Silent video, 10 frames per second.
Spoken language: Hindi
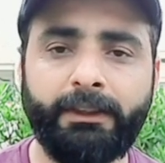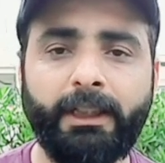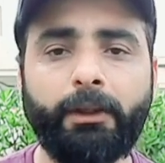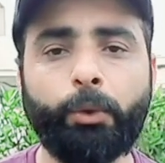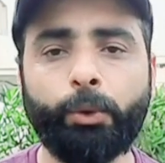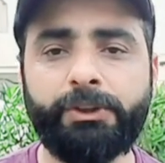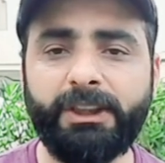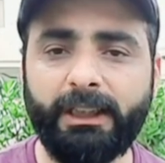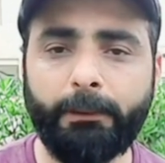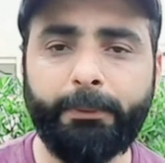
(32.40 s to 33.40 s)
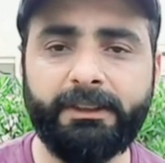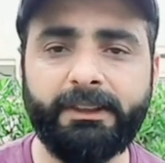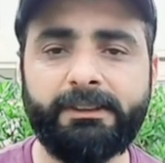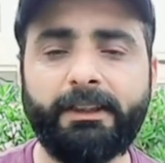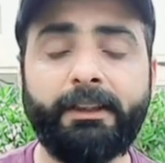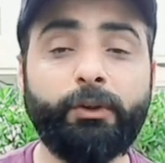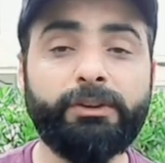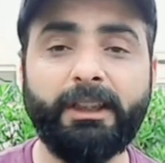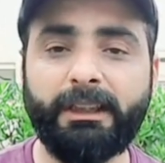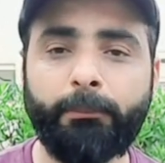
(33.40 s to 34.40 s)
या ख़ुद जा कर परचेज़ करें तो
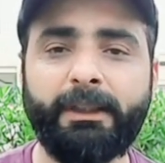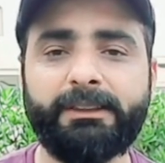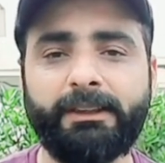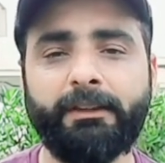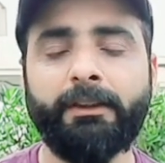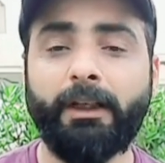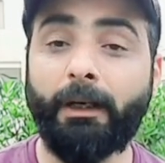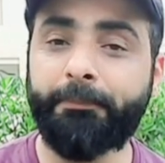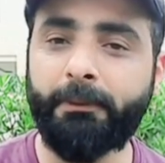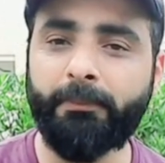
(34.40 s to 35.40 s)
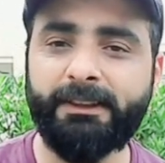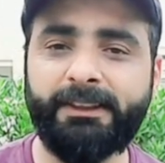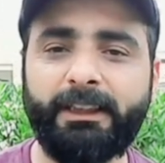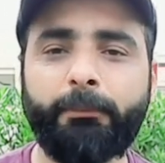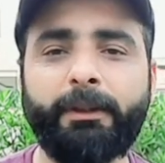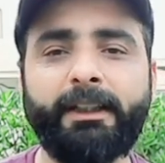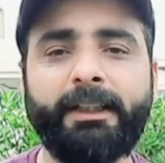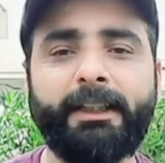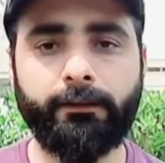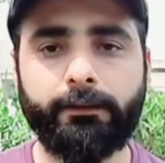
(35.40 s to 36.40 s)
ज़्यादा बेस्ट है अपनी मर्ज़ी का बर्ड
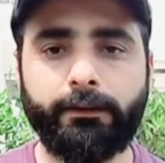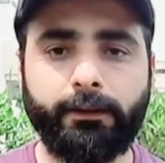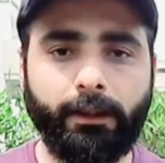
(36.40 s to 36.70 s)
लेके आएँ